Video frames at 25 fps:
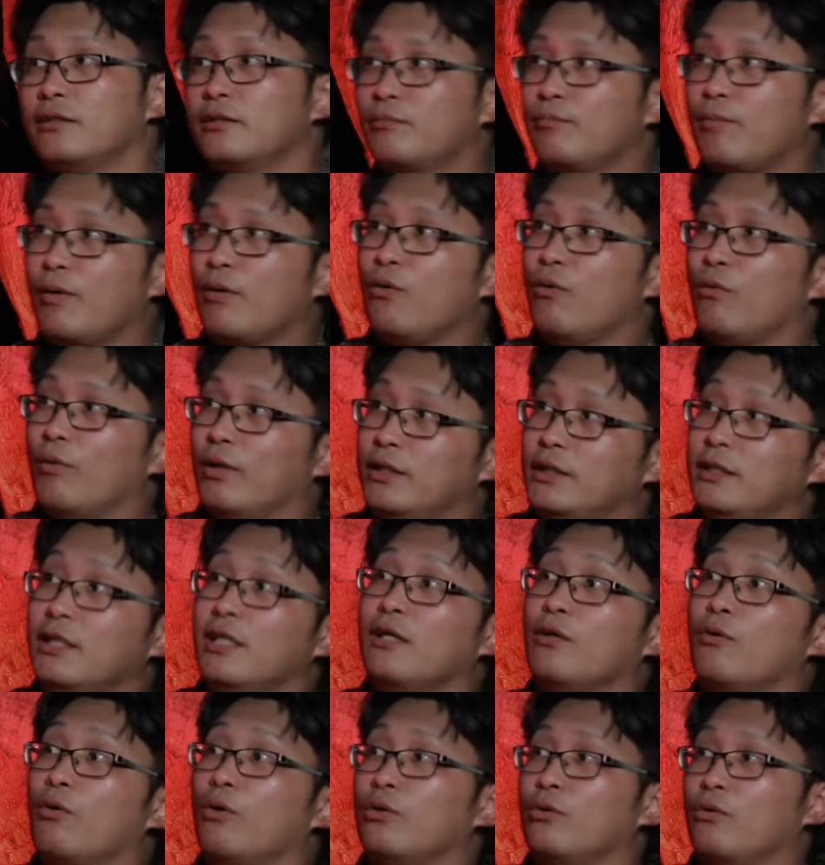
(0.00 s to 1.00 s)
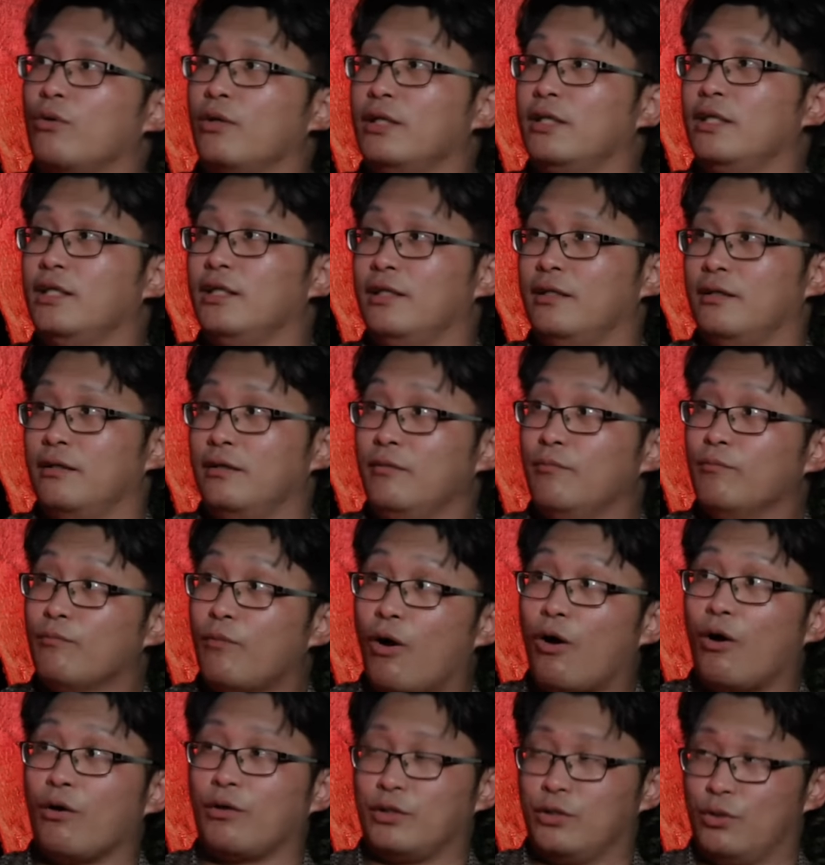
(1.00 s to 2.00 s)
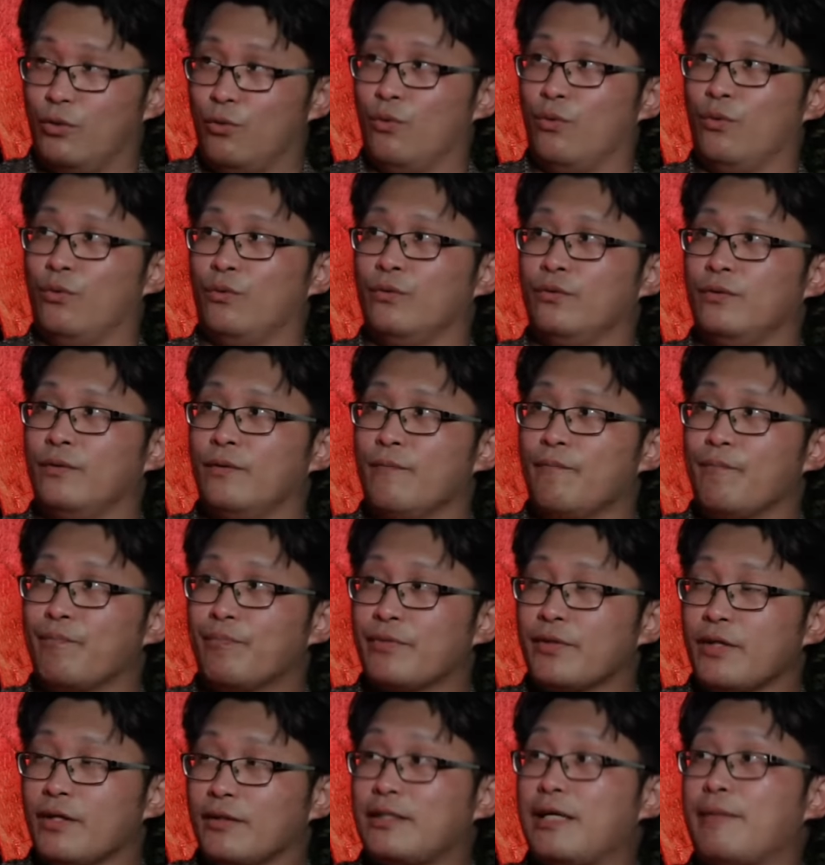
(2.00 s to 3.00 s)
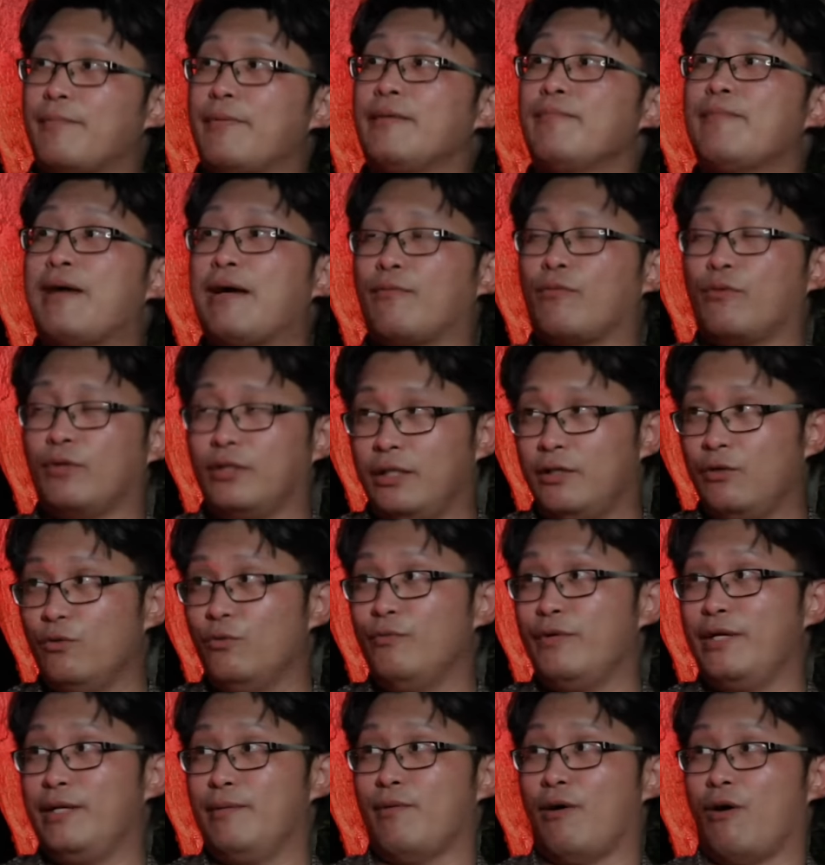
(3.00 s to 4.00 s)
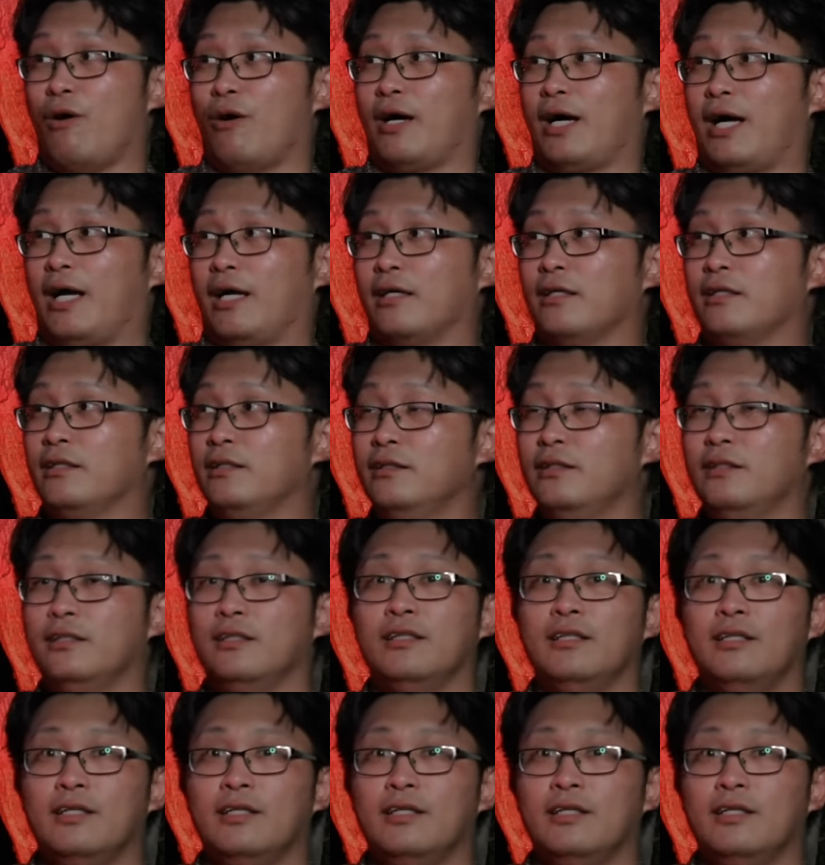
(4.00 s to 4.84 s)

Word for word: ปรากฏว่าเจอคนคนหนึ่งมองอยู่ครับ แต่เป็นแบบคนที่คุณวีบอกอะ่ะ คือ